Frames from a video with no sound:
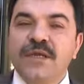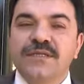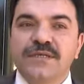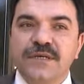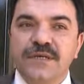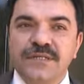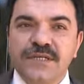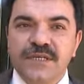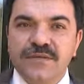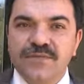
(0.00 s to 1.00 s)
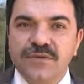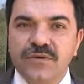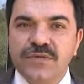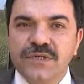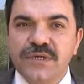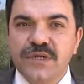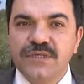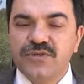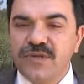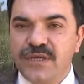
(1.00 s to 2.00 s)
Sıra gezisi ekibimizin konserleri
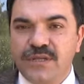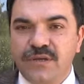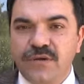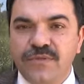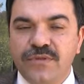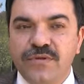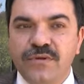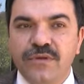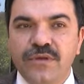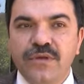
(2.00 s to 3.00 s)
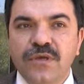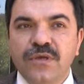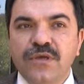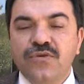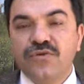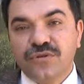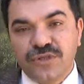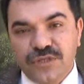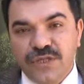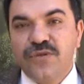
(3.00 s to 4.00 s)
sürekli devam ediyor. Yurt
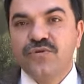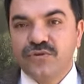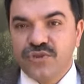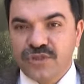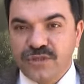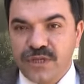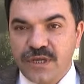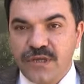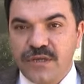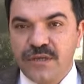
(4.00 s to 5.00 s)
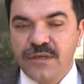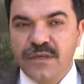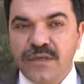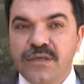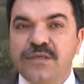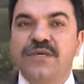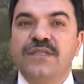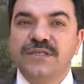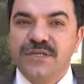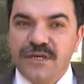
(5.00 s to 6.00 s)
içinde, yurt dışında,
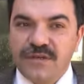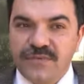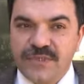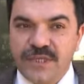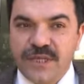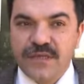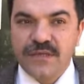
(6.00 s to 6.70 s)
kendi şehrimizde,